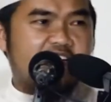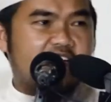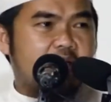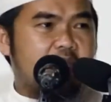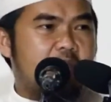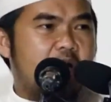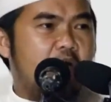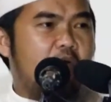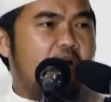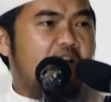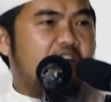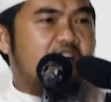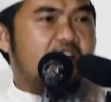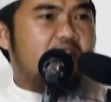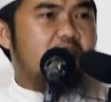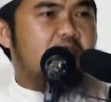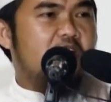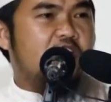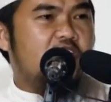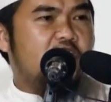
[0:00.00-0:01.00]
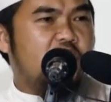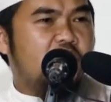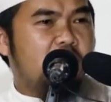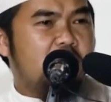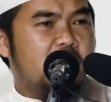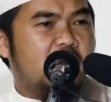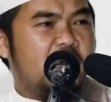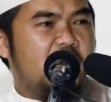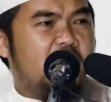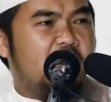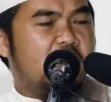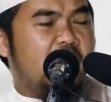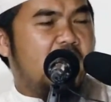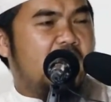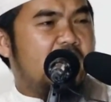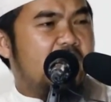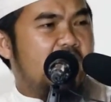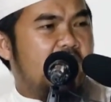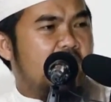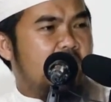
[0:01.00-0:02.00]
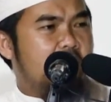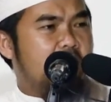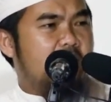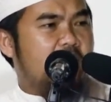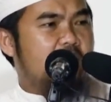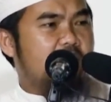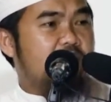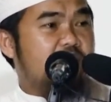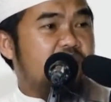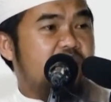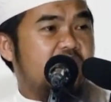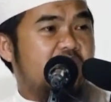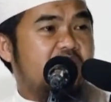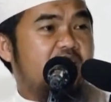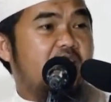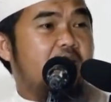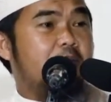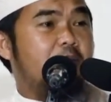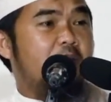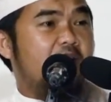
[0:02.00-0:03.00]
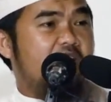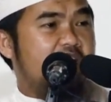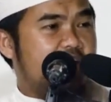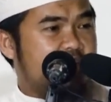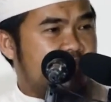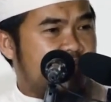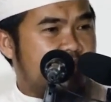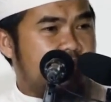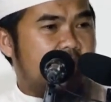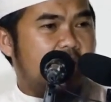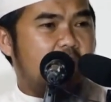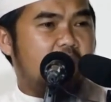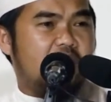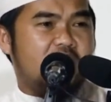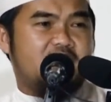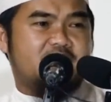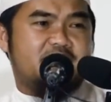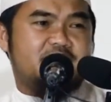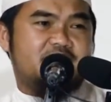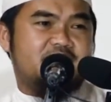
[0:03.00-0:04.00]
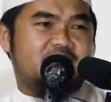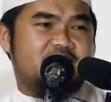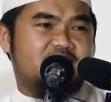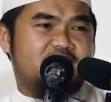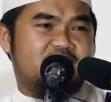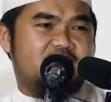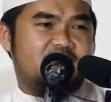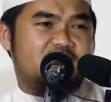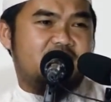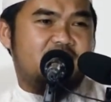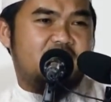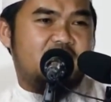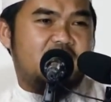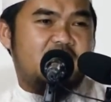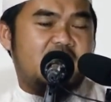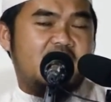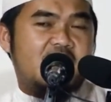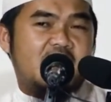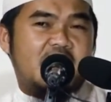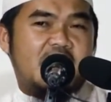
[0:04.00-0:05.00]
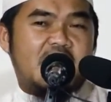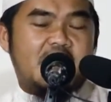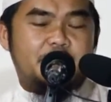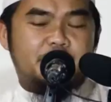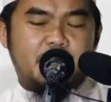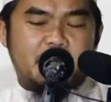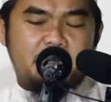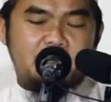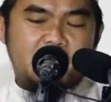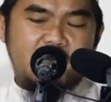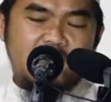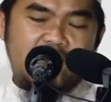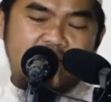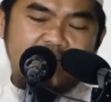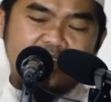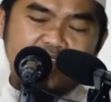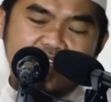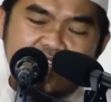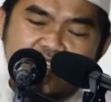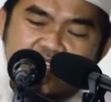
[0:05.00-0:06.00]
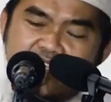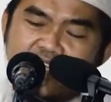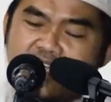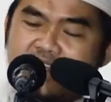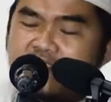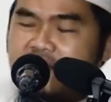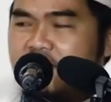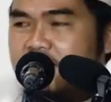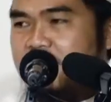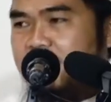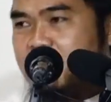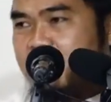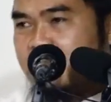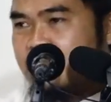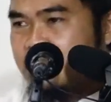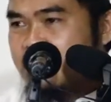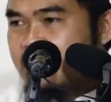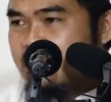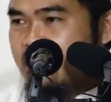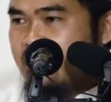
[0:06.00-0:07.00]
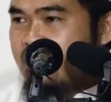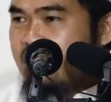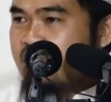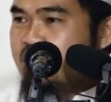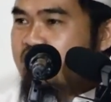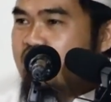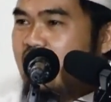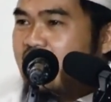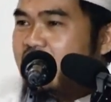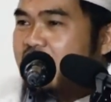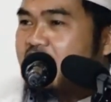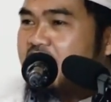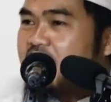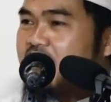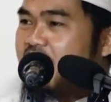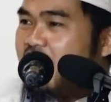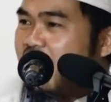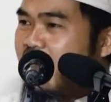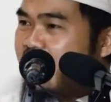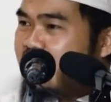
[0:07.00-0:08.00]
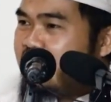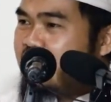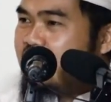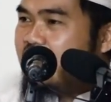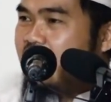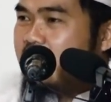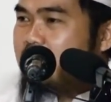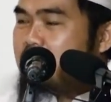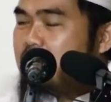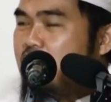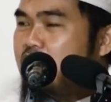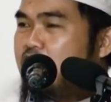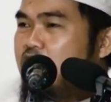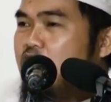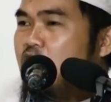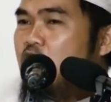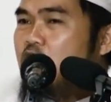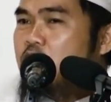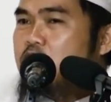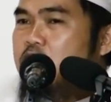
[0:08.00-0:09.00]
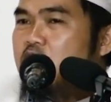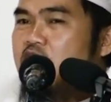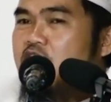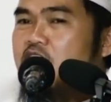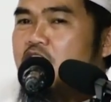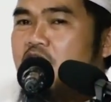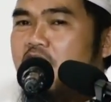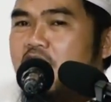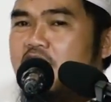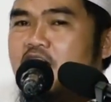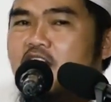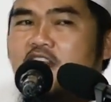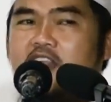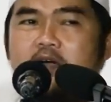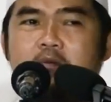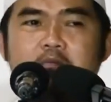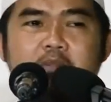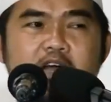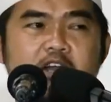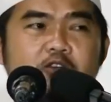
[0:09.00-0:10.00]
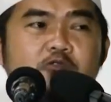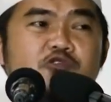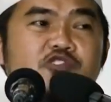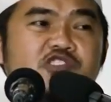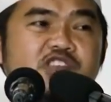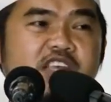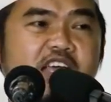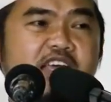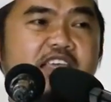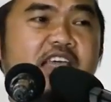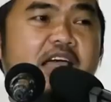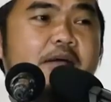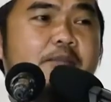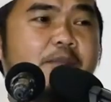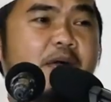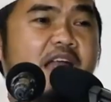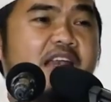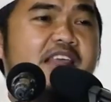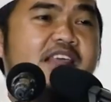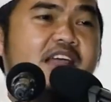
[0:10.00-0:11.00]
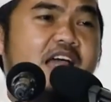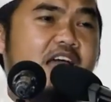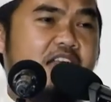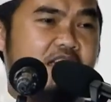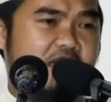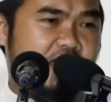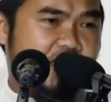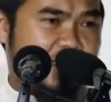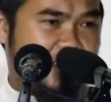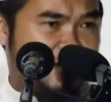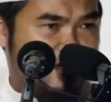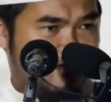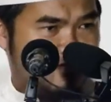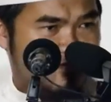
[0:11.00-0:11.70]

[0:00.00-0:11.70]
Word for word: kedermawanan beliau, beliau adalah manusia yang paling dermawan. Apabila dilihat dari keadilan beliau, beliau adalah manusia yang paling adil